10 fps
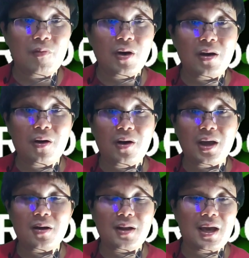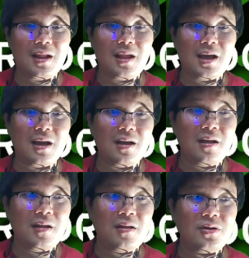เวอร์คอยก็น่าจะ
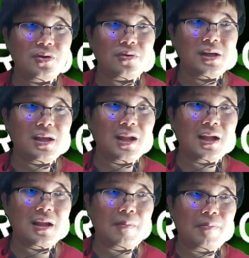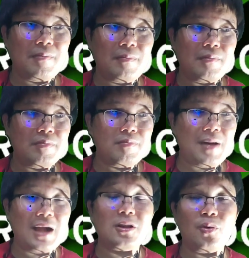ช่วงนี้น่าจะ
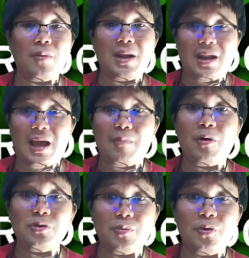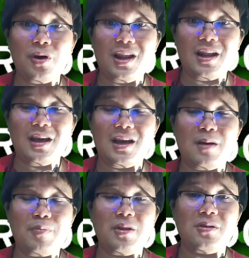พักตัวมานานพอสมควรแล้วนะค
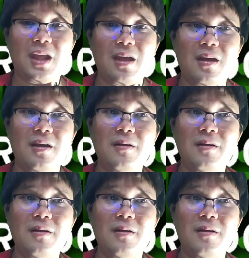รับตั้งแต่